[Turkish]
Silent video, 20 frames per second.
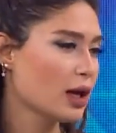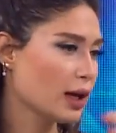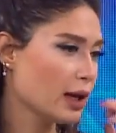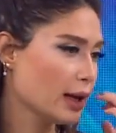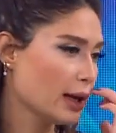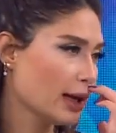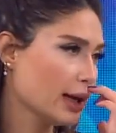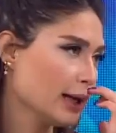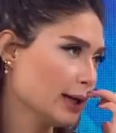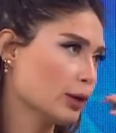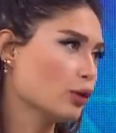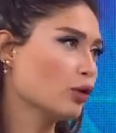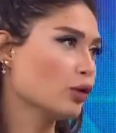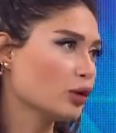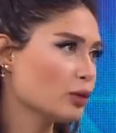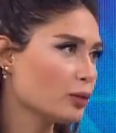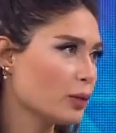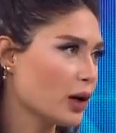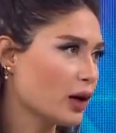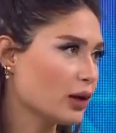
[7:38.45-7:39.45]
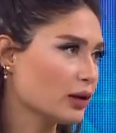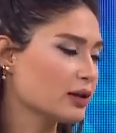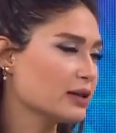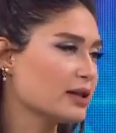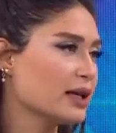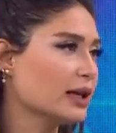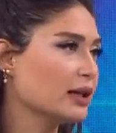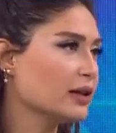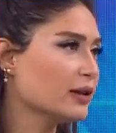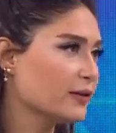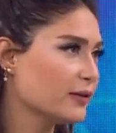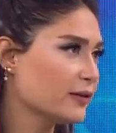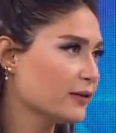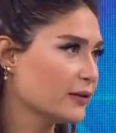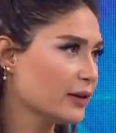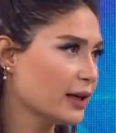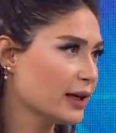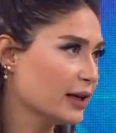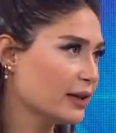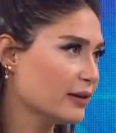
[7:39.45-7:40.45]
E, eli kolu bağlı,
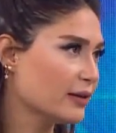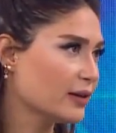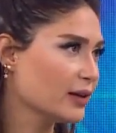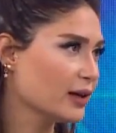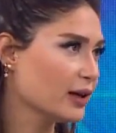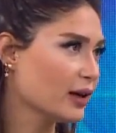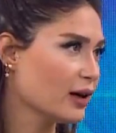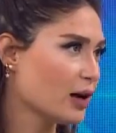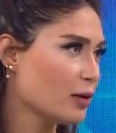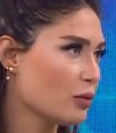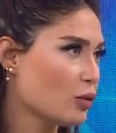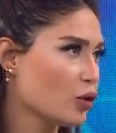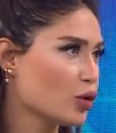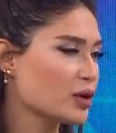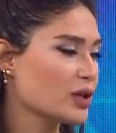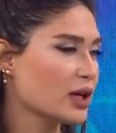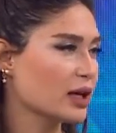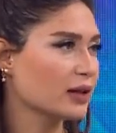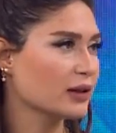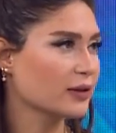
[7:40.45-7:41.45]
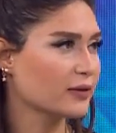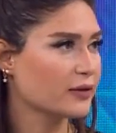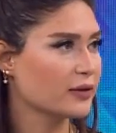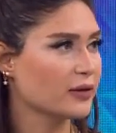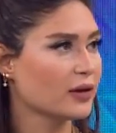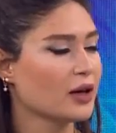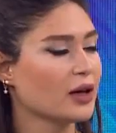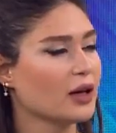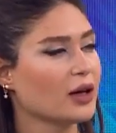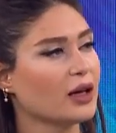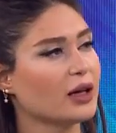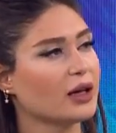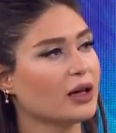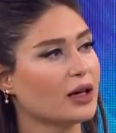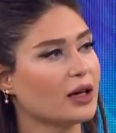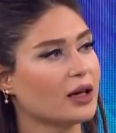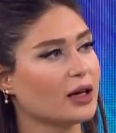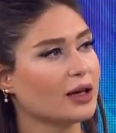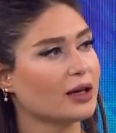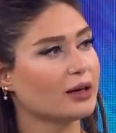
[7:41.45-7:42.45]
teklifle gitti ama o teklif
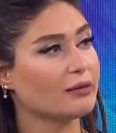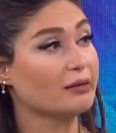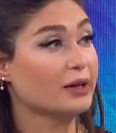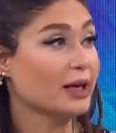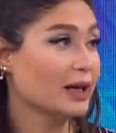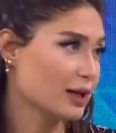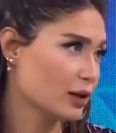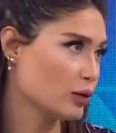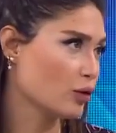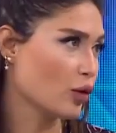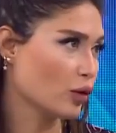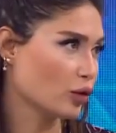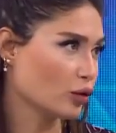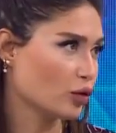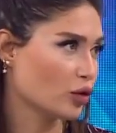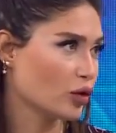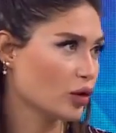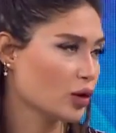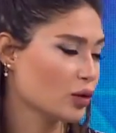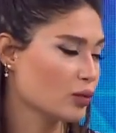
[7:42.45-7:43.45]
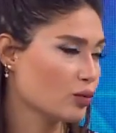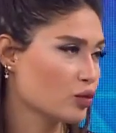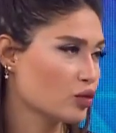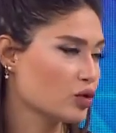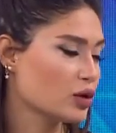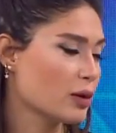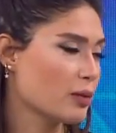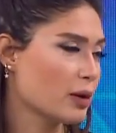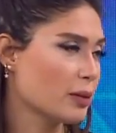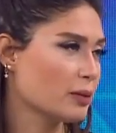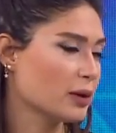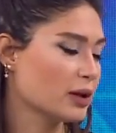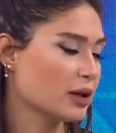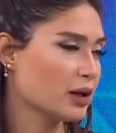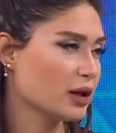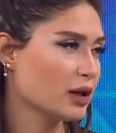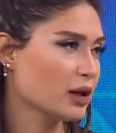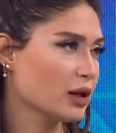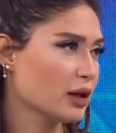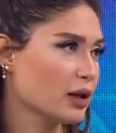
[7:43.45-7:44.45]
e, geri döndü. Bu sebeple
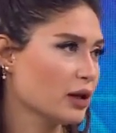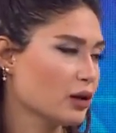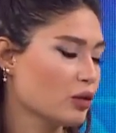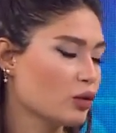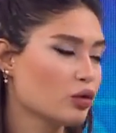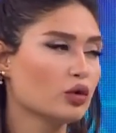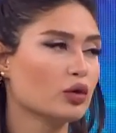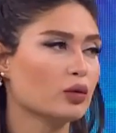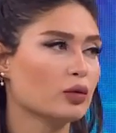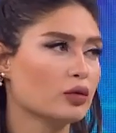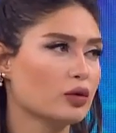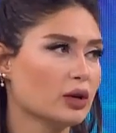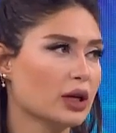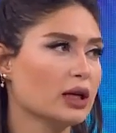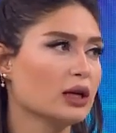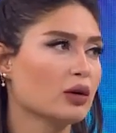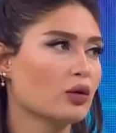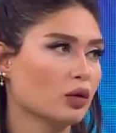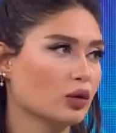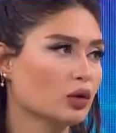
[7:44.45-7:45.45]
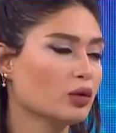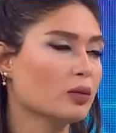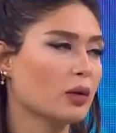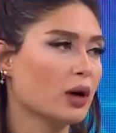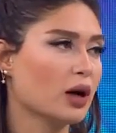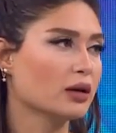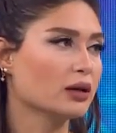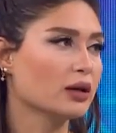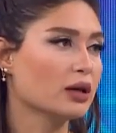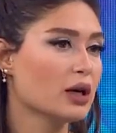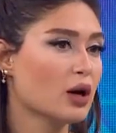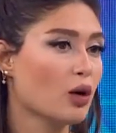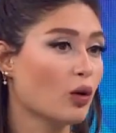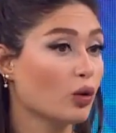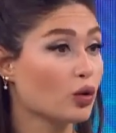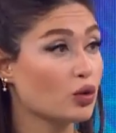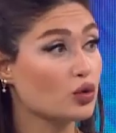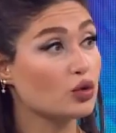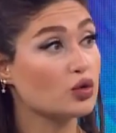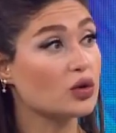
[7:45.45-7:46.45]
de e, kulübün eli kolu bağlı.
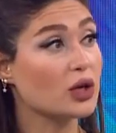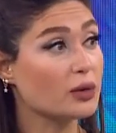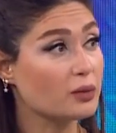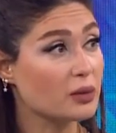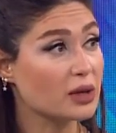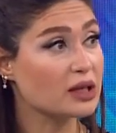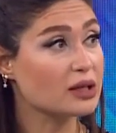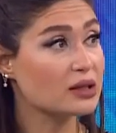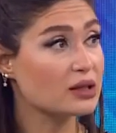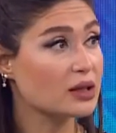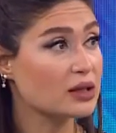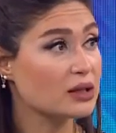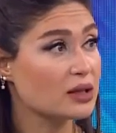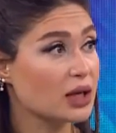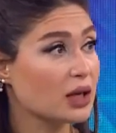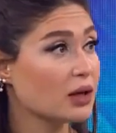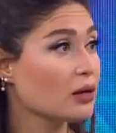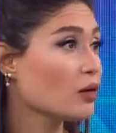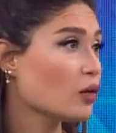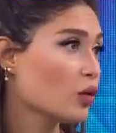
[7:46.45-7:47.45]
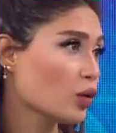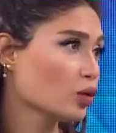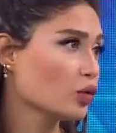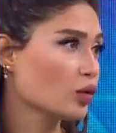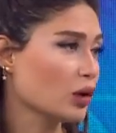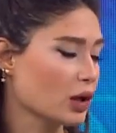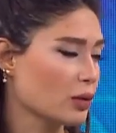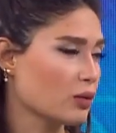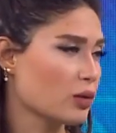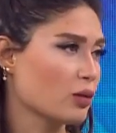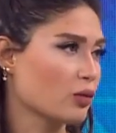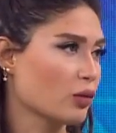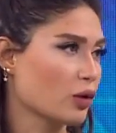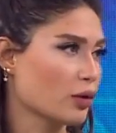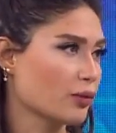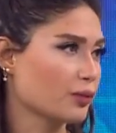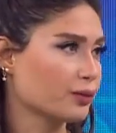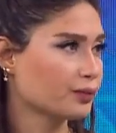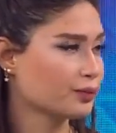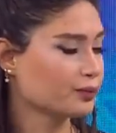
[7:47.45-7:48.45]
Oyuncu satmak istese onu da yapamıyor.
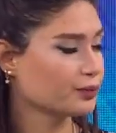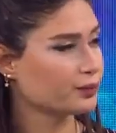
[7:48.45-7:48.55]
